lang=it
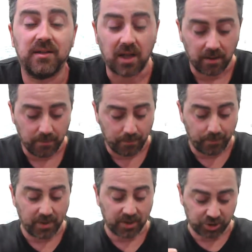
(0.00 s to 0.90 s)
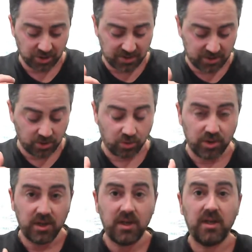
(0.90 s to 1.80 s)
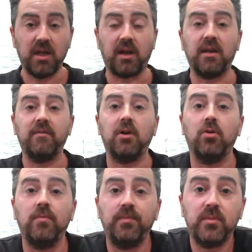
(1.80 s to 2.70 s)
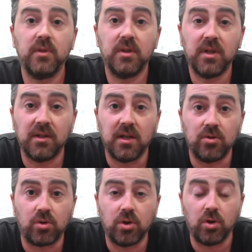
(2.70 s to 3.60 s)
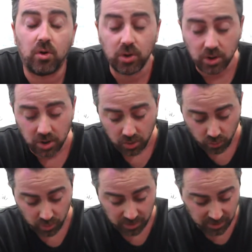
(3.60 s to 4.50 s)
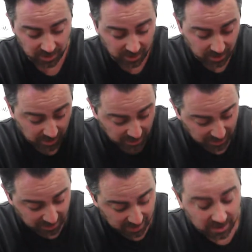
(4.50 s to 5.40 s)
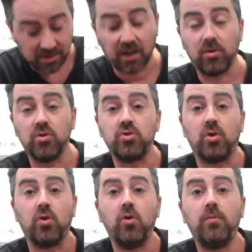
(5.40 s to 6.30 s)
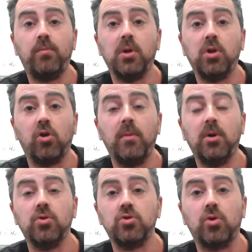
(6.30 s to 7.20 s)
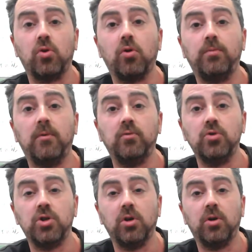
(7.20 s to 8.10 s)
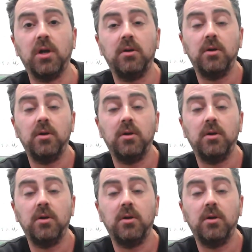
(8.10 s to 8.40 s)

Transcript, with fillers: da percezioni che arrivano da dentro di noi, quindi dal nostro corpo e da come il nostro corpo funziona.